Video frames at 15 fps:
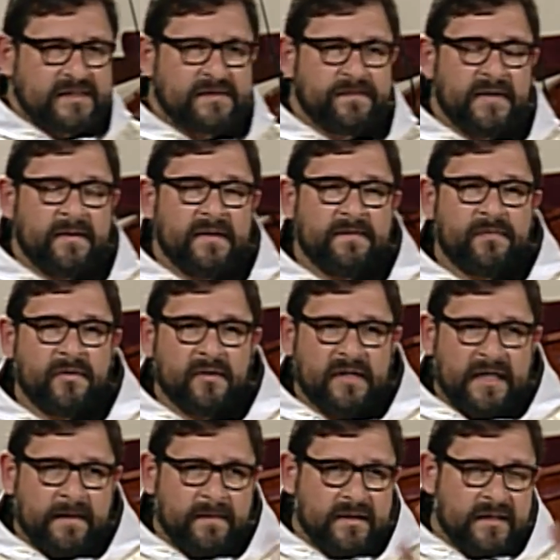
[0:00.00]
Pablo y
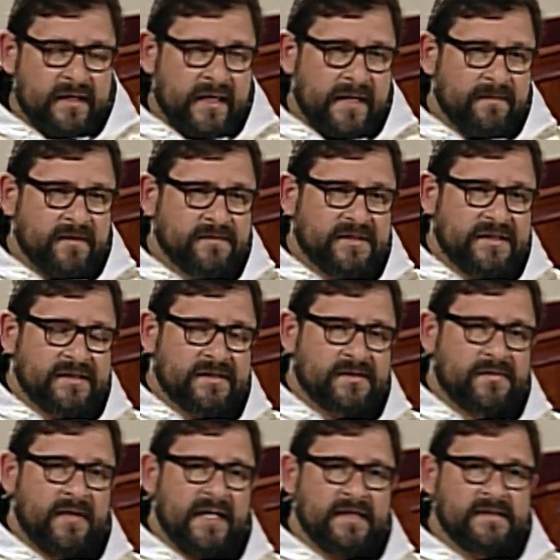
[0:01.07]
Silas están encendidos
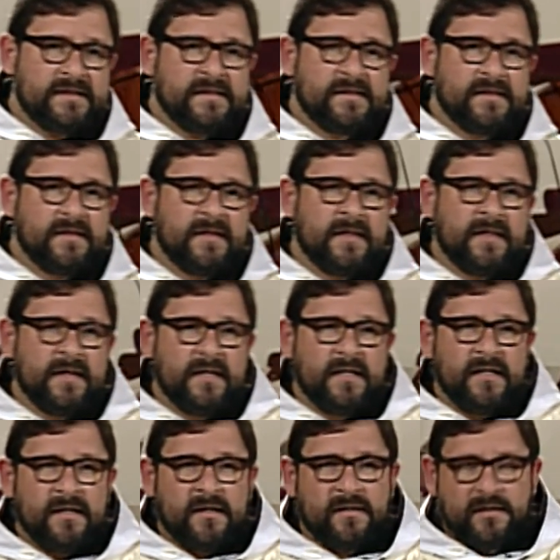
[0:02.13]
con el fuego del
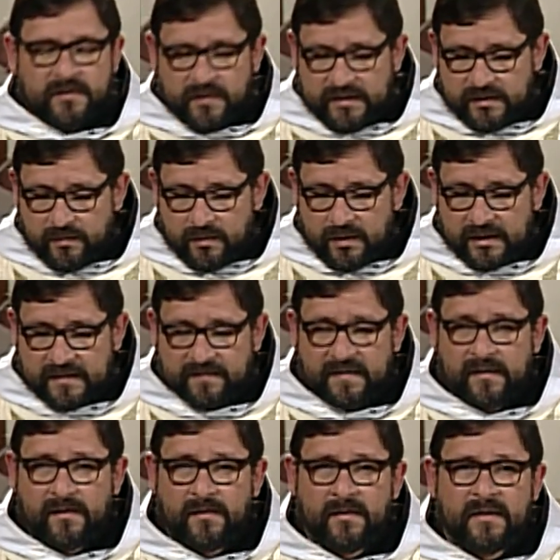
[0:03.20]
Espíritu Santo,
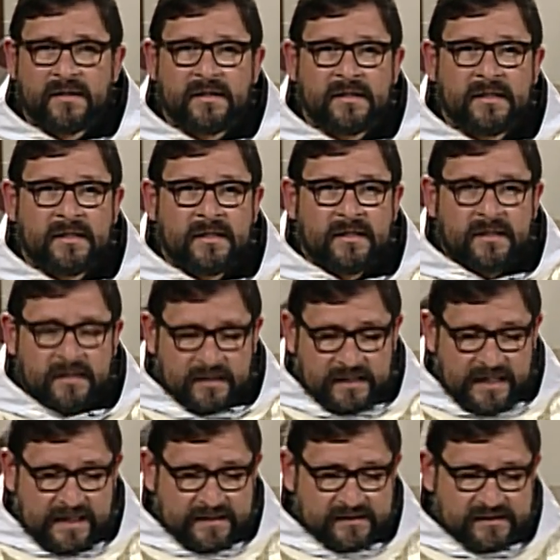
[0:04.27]
proclamando el nombre
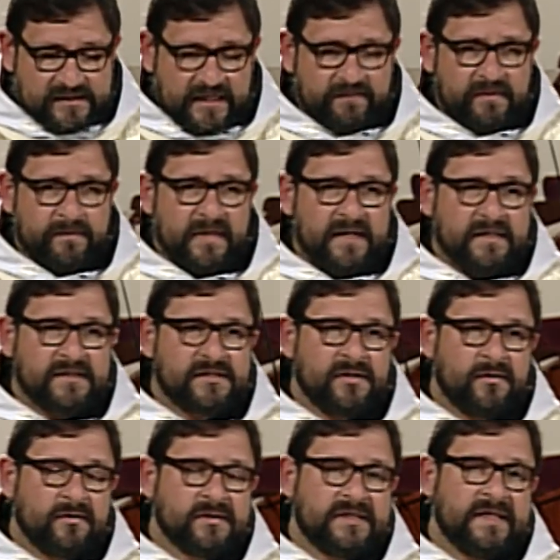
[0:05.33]
de Jesucristo,
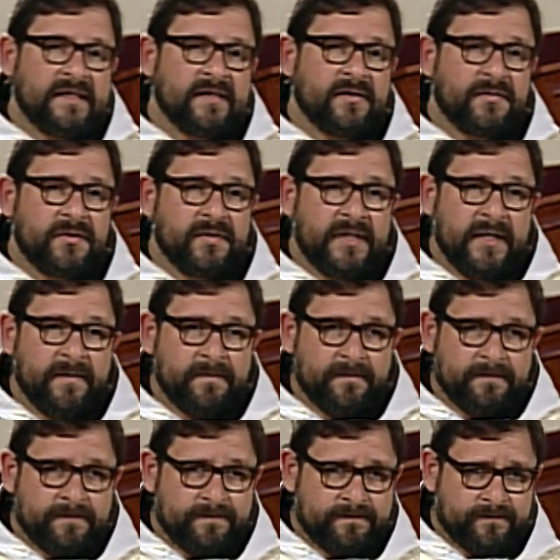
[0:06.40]
haciendo
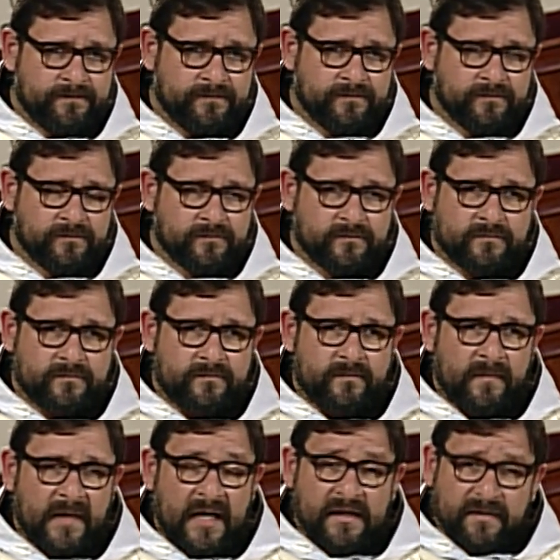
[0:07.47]
la
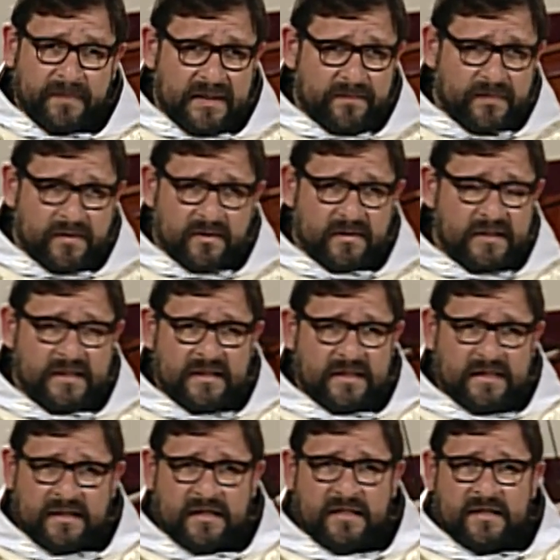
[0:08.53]
labor del Señor y
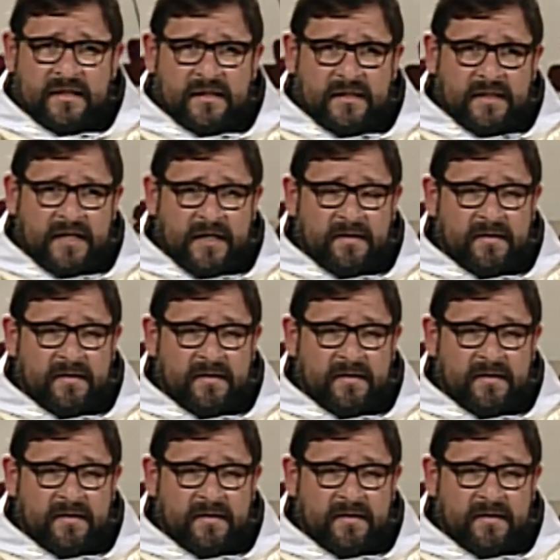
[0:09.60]
salvando muchas